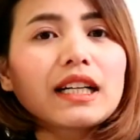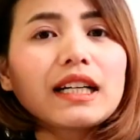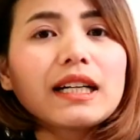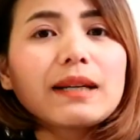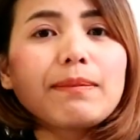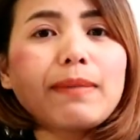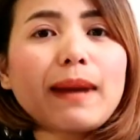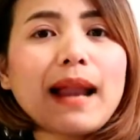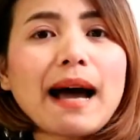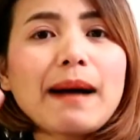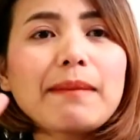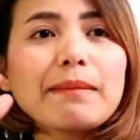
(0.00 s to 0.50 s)
คือ
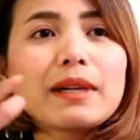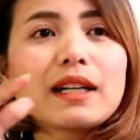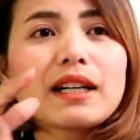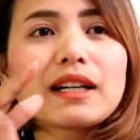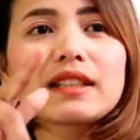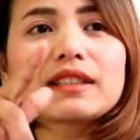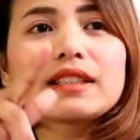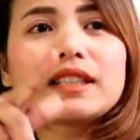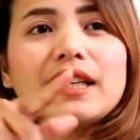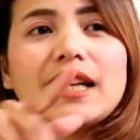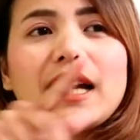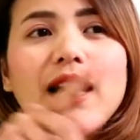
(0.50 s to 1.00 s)
ปลาหมึก
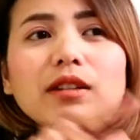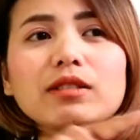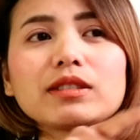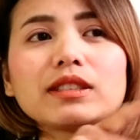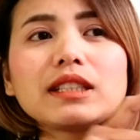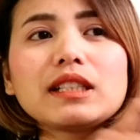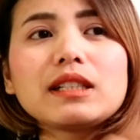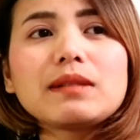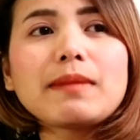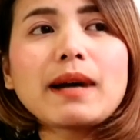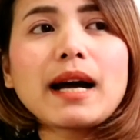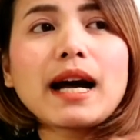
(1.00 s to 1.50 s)
ที่เรา
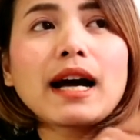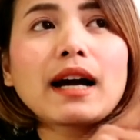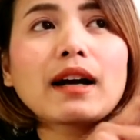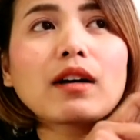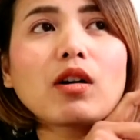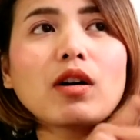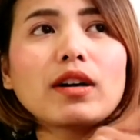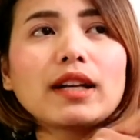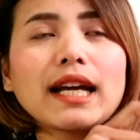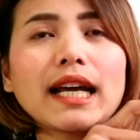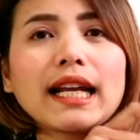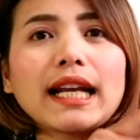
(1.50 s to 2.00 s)
ซื้อมา
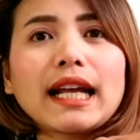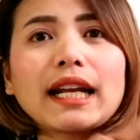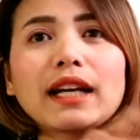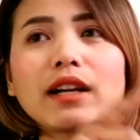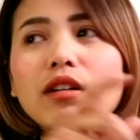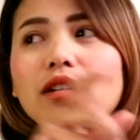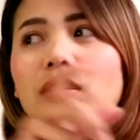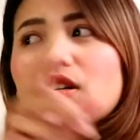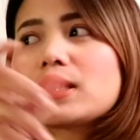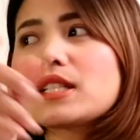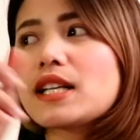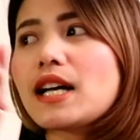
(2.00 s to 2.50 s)
ก่อนหน้านั้น
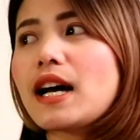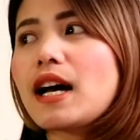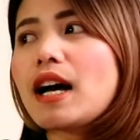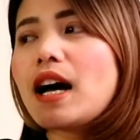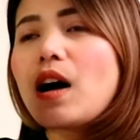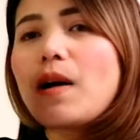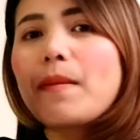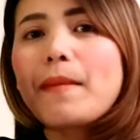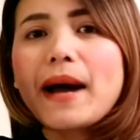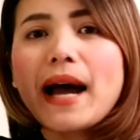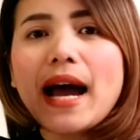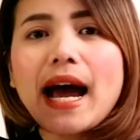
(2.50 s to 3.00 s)
เราก็จะ
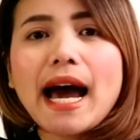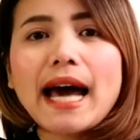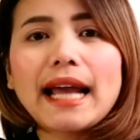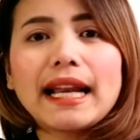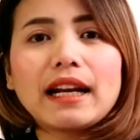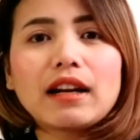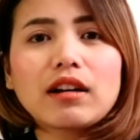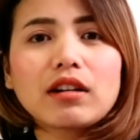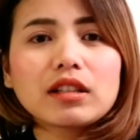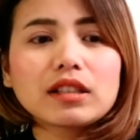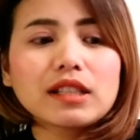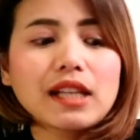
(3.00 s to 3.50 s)
เอามาหั่น
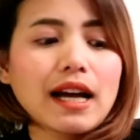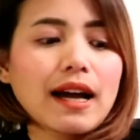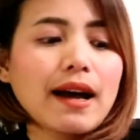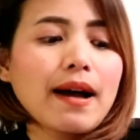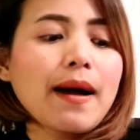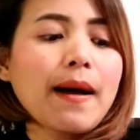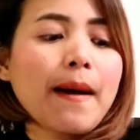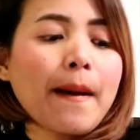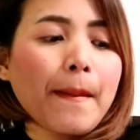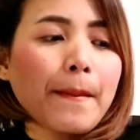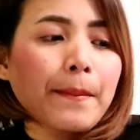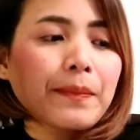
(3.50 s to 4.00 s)
แล้วก็จะ
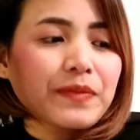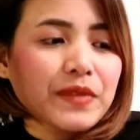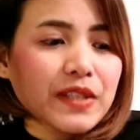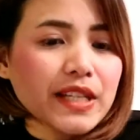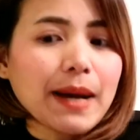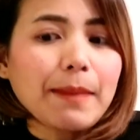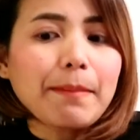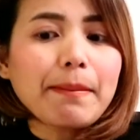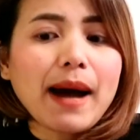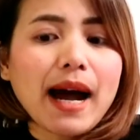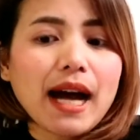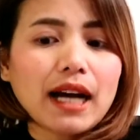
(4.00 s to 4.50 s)

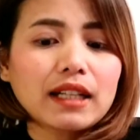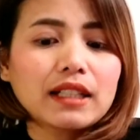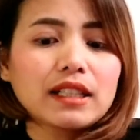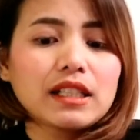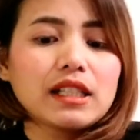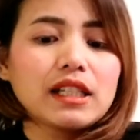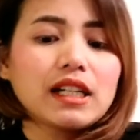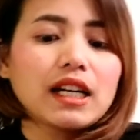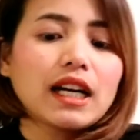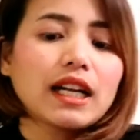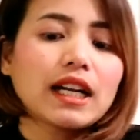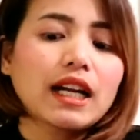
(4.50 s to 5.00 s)
จะหมัก
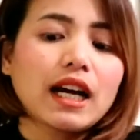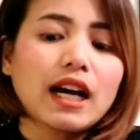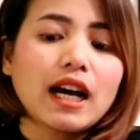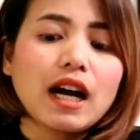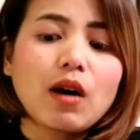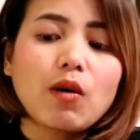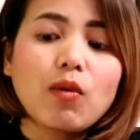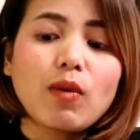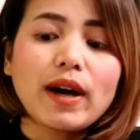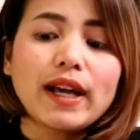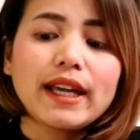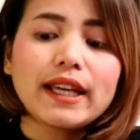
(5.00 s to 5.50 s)
เนื้อนะคะ
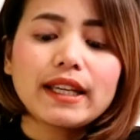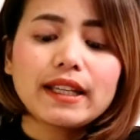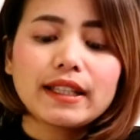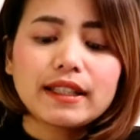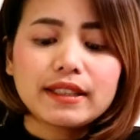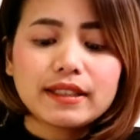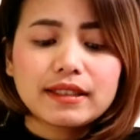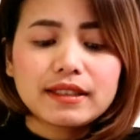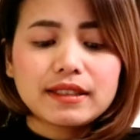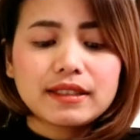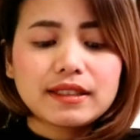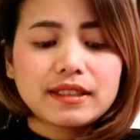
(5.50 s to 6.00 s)
เอาไว้
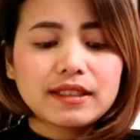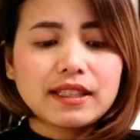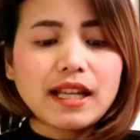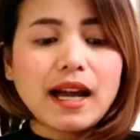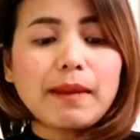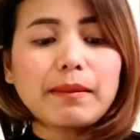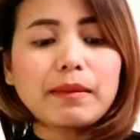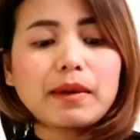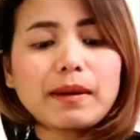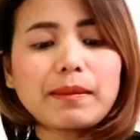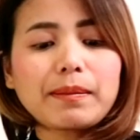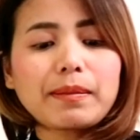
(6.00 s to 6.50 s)

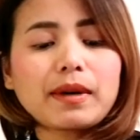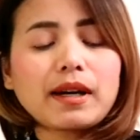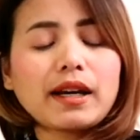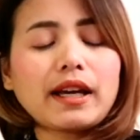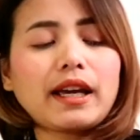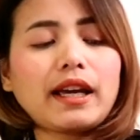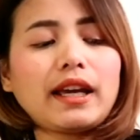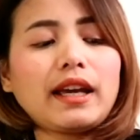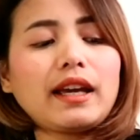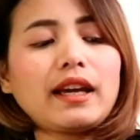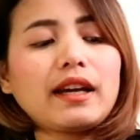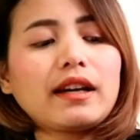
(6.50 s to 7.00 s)
ทำกับไอ
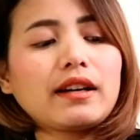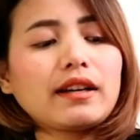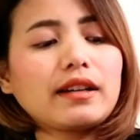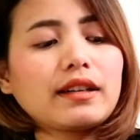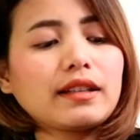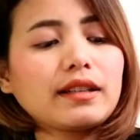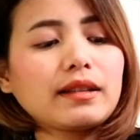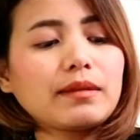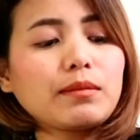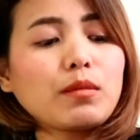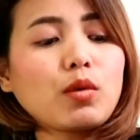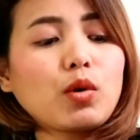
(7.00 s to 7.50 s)

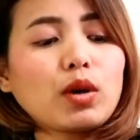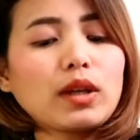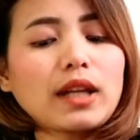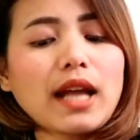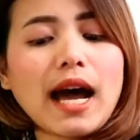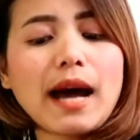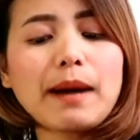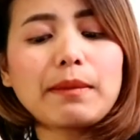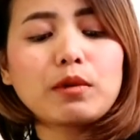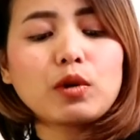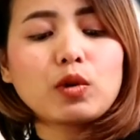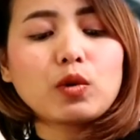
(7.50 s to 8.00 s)
หมูกระ
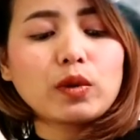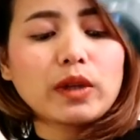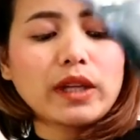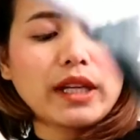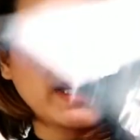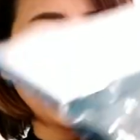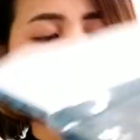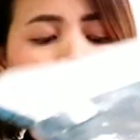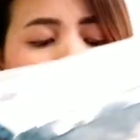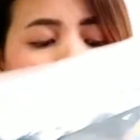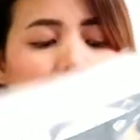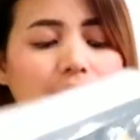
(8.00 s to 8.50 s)
ทะพรุ่ง
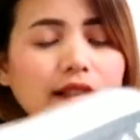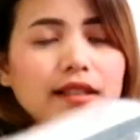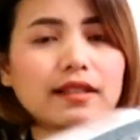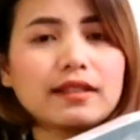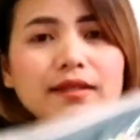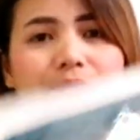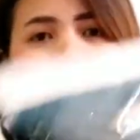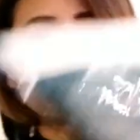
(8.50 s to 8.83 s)
นี้นะคะ